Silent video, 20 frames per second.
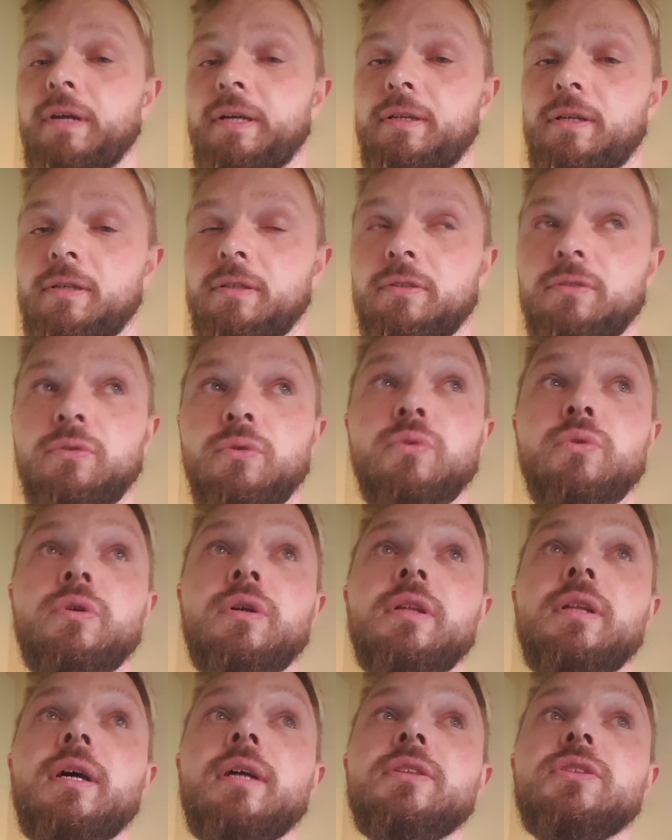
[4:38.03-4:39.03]
Weihnachten
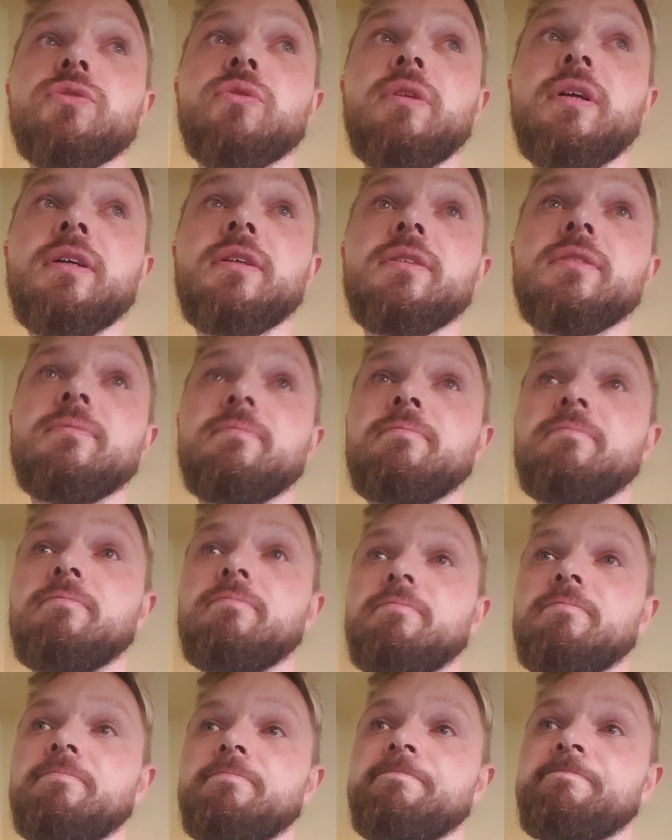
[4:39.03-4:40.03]
hochgeladen, solange
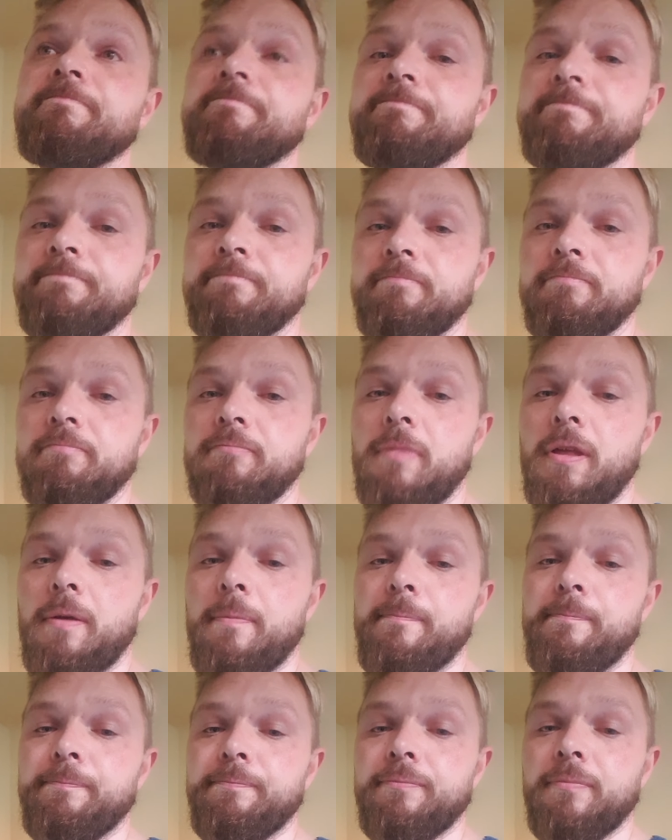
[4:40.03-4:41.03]

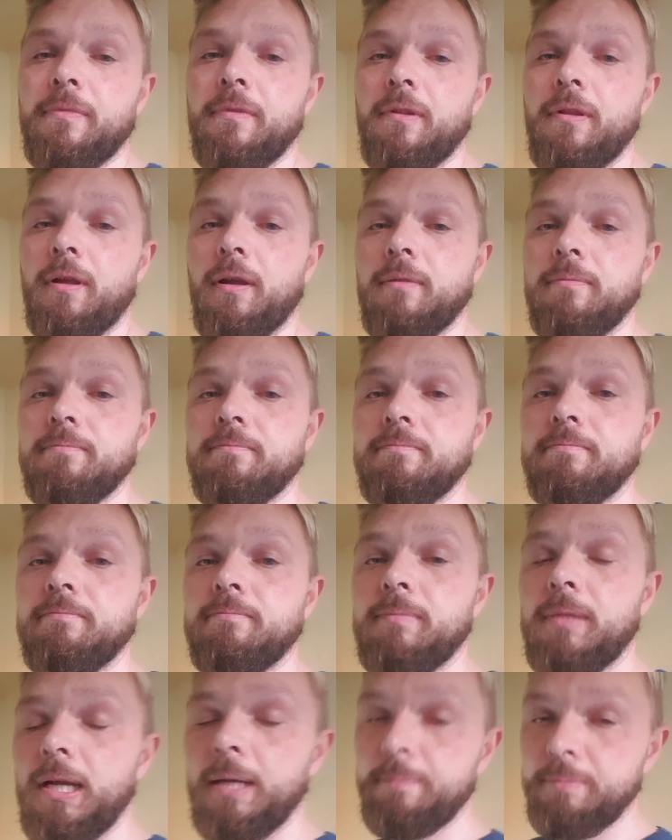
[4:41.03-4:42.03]
ähm,
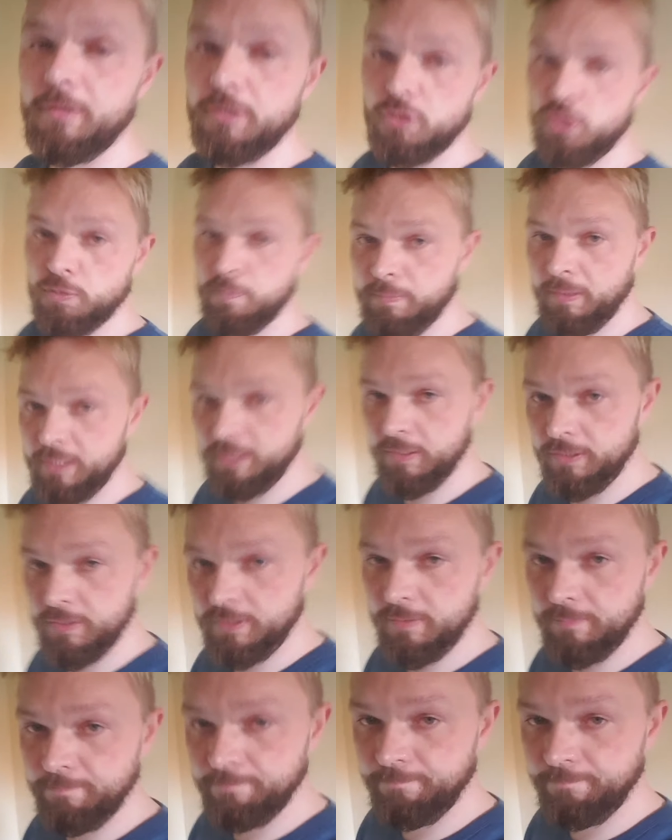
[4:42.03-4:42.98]
bleibt es spannend.